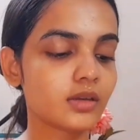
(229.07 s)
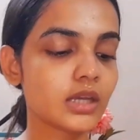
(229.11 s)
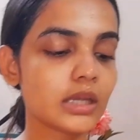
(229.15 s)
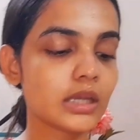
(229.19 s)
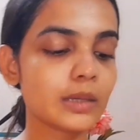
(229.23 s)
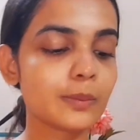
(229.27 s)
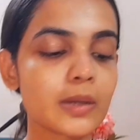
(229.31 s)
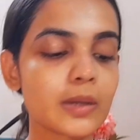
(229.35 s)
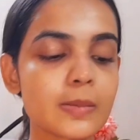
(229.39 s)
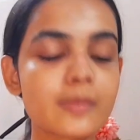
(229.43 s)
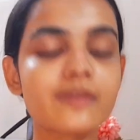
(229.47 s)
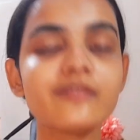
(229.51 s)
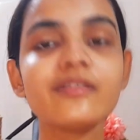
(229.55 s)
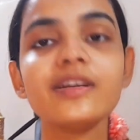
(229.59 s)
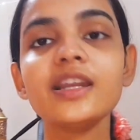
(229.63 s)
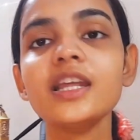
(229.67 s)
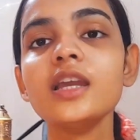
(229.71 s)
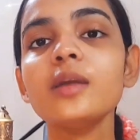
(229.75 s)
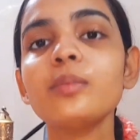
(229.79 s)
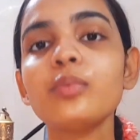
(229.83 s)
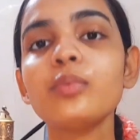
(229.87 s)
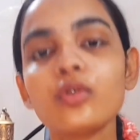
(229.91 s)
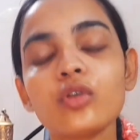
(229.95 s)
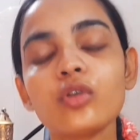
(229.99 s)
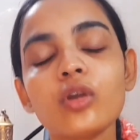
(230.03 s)
இப்போ நம்ம
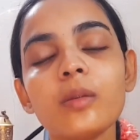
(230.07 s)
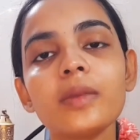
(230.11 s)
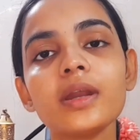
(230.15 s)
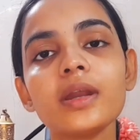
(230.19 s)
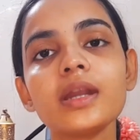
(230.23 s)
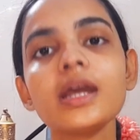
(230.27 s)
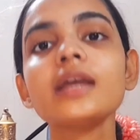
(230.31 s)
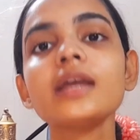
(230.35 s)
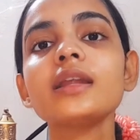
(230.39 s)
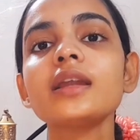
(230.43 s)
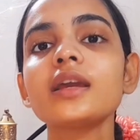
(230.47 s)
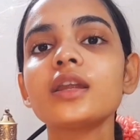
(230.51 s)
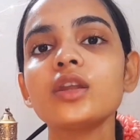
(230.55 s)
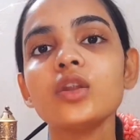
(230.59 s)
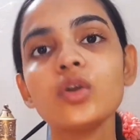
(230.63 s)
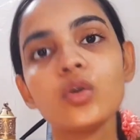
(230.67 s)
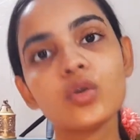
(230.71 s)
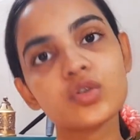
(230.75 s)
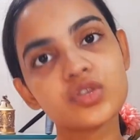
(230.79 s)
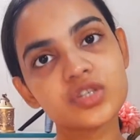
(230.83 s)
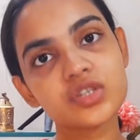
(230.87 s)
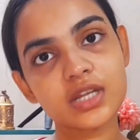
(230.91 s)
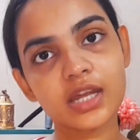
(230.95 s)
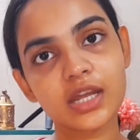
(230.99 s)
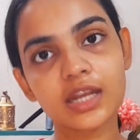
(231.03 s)
வெளியே போகிறோம் அப்படின்னா இதில் இன்னும்
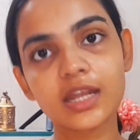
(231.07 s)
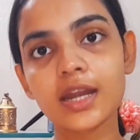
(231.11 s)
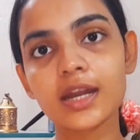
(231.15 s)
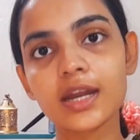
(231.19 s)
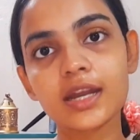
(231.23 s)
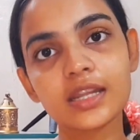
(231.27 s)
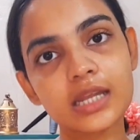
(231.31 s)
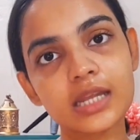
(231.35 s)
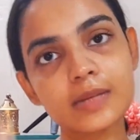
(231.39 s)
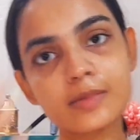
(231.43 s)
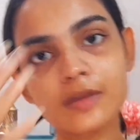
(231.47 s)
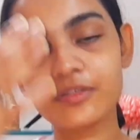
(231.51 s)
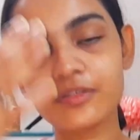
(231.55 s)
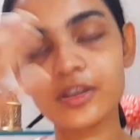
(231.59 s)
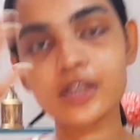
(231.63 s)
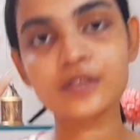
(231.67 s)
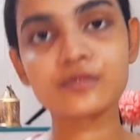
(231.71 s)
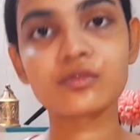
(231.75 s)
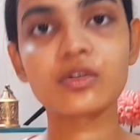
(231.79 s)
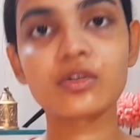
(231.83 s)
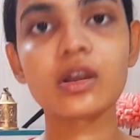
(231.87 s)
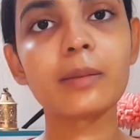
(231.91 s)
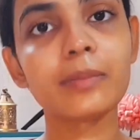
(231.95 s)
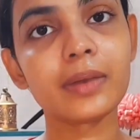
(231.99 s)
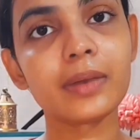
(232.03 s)
கொஞ்சம் நிறைய இடத்துல நம்ம ஃபேஸ்
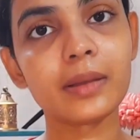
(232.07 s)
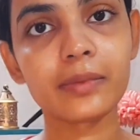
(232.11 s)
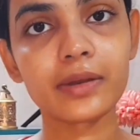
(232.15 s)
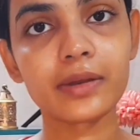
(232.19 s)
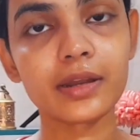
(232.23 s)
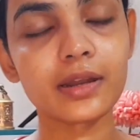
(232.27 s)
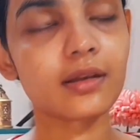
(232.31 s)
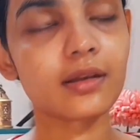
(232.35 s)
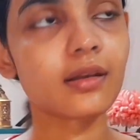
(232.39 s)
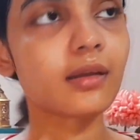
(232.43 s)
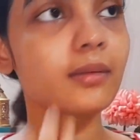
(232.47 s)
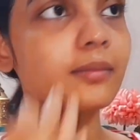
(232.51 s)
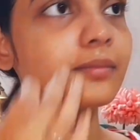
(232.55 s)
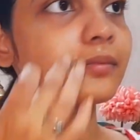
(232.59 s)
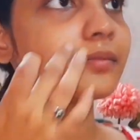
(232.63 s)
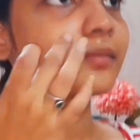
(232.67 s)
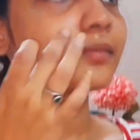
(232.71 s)
ஃபுல்லாக அப்ளை பண்ணிக்கலாம்